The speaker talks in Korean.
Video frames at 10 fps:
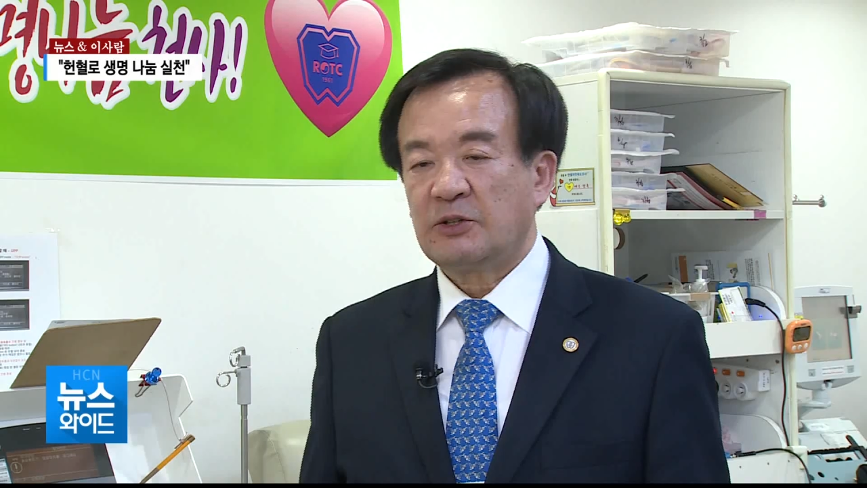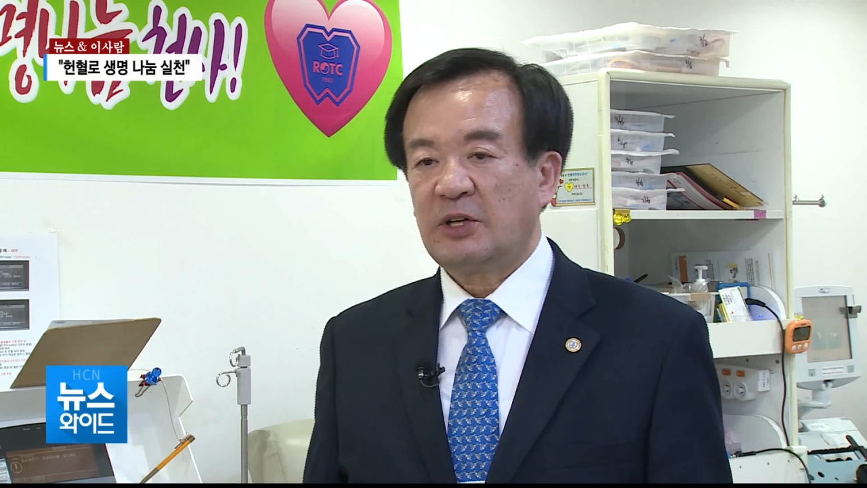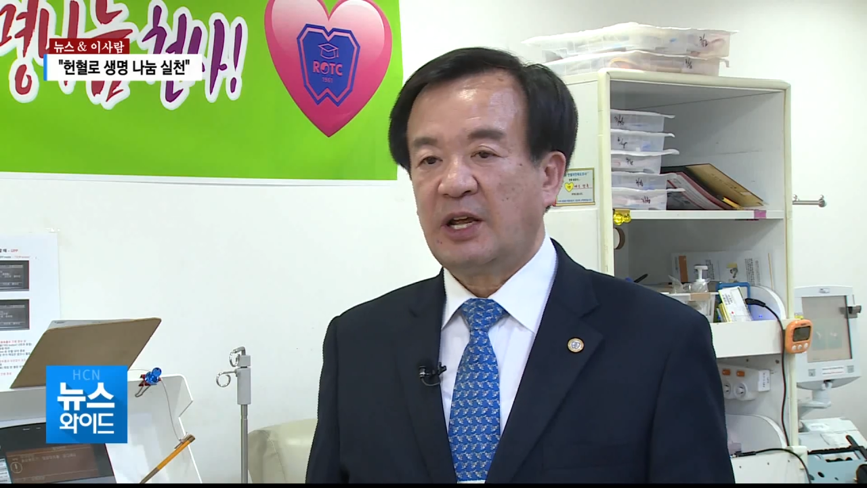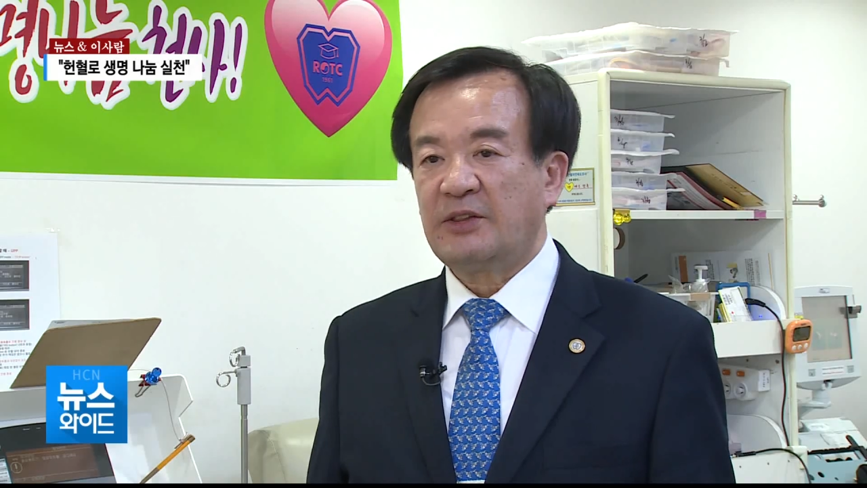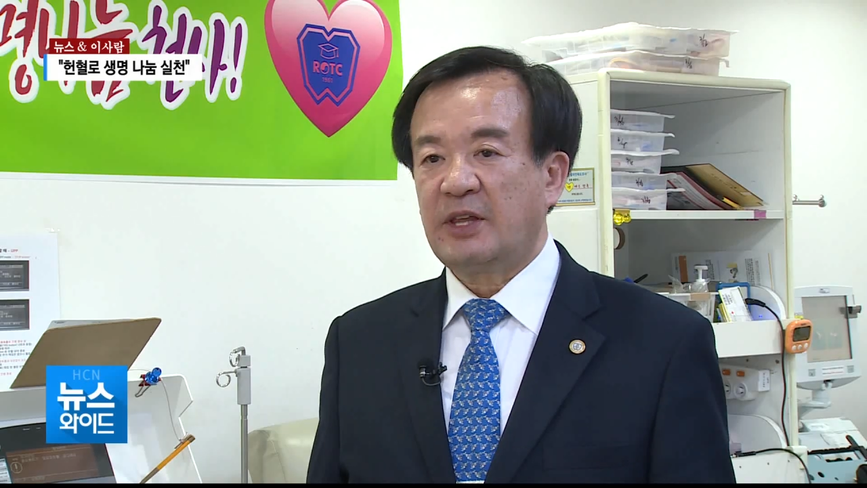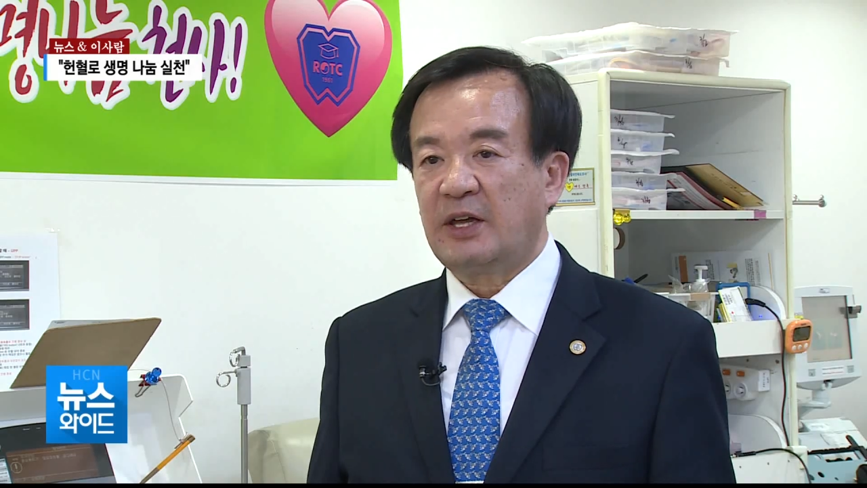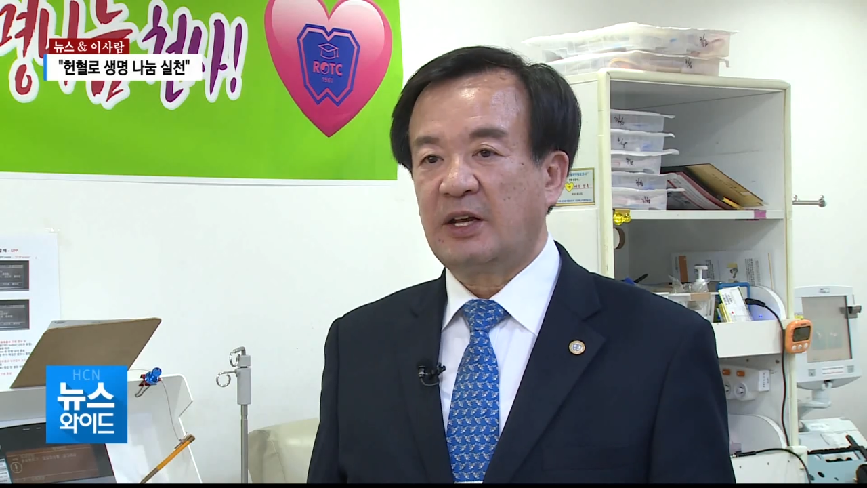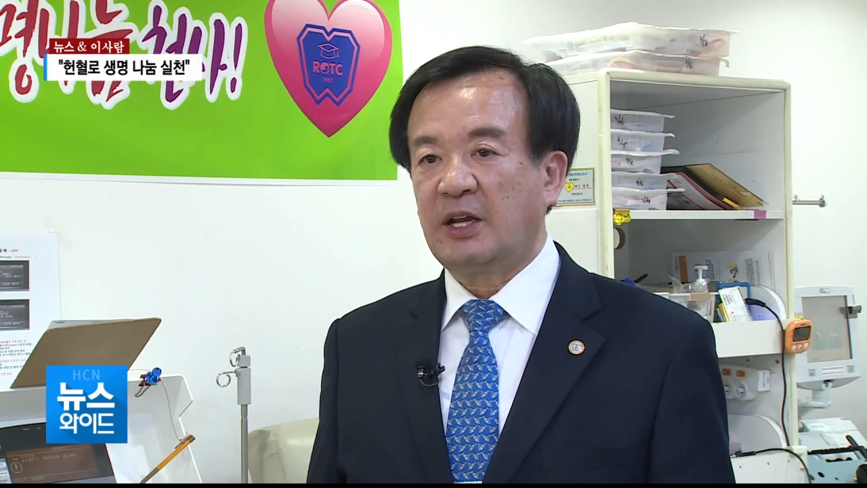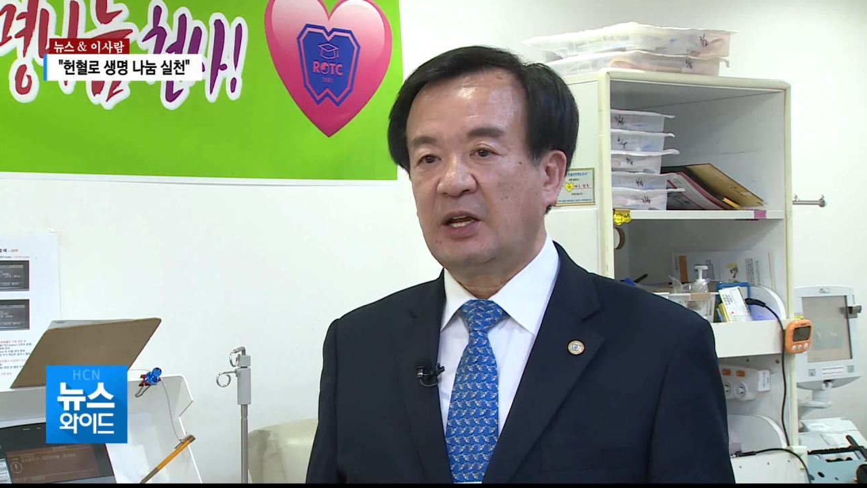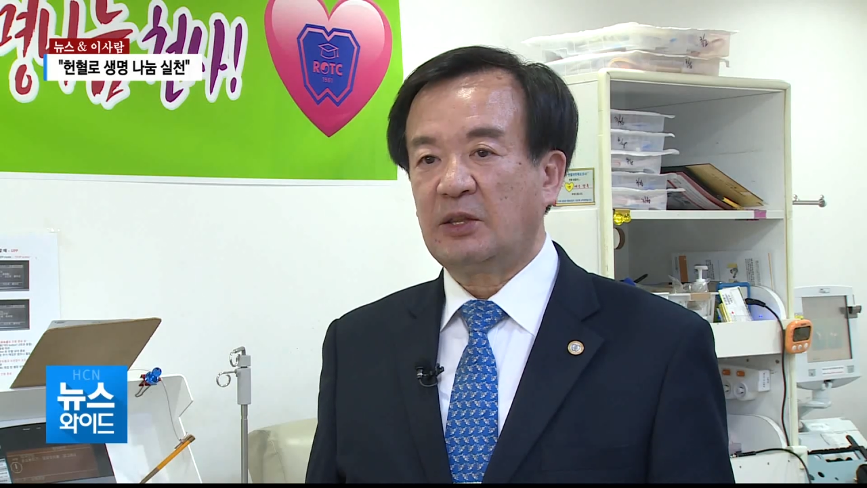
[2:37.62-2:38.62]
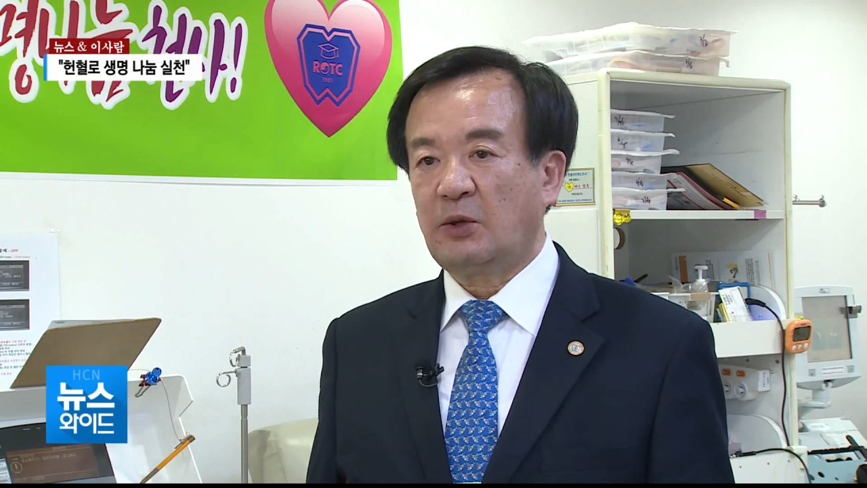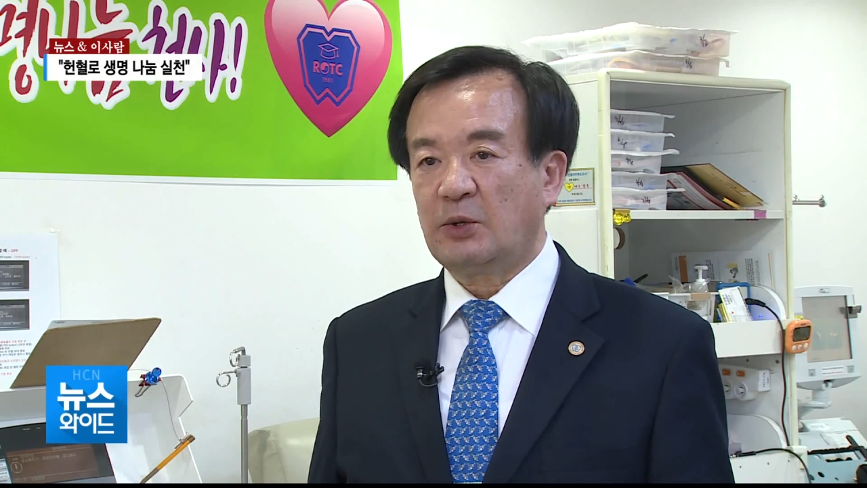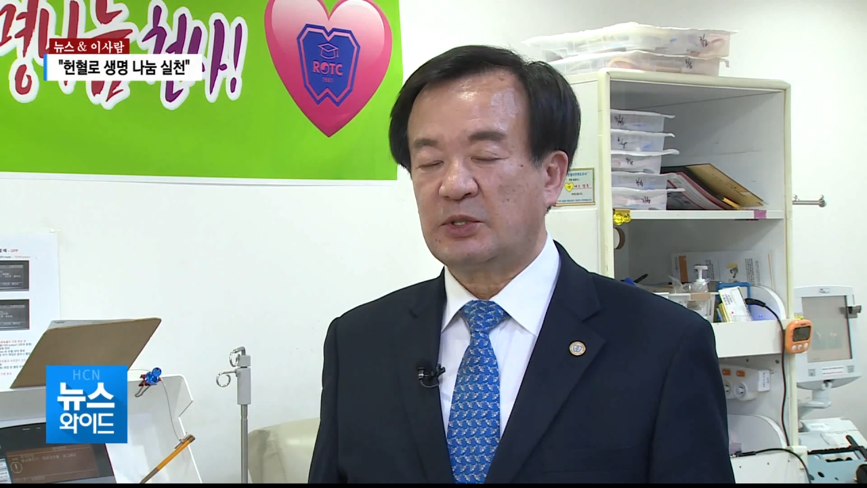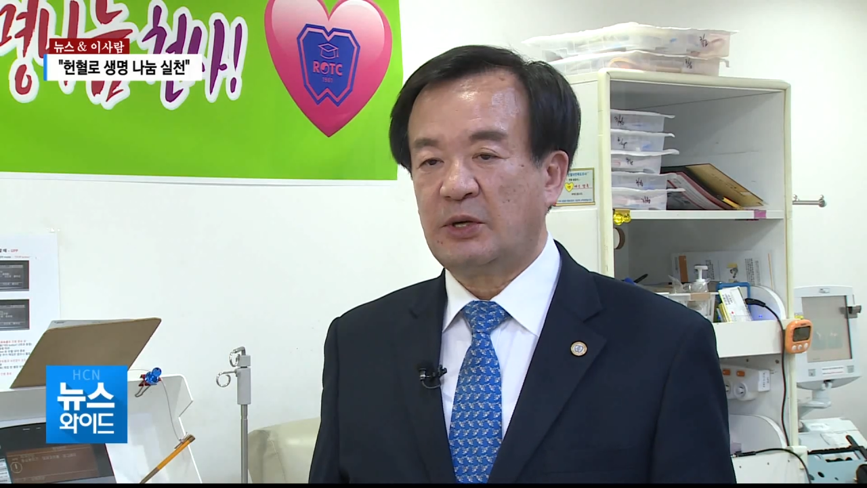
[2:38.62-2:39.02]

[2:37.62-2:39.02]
지난달에도